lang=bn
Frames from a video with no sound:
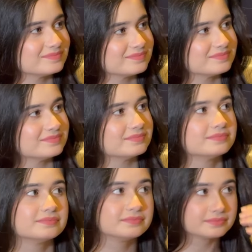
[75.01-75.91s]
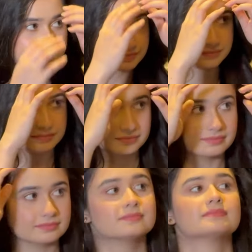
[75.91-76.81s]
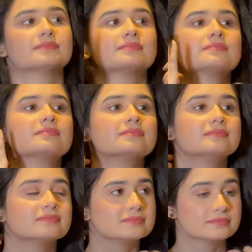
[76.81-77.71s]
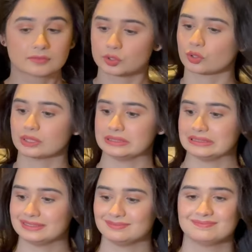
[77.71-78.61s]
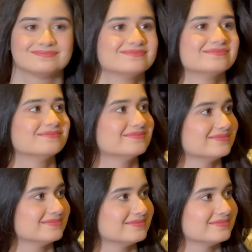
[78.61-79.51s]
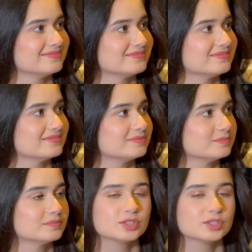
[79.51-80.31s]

ঈদে সিনেমা মুক্তি পেয়েছে আপনার সিনেমা বাদে আর অন্য কোন সিনেমা দেখার আগ্রহ আছে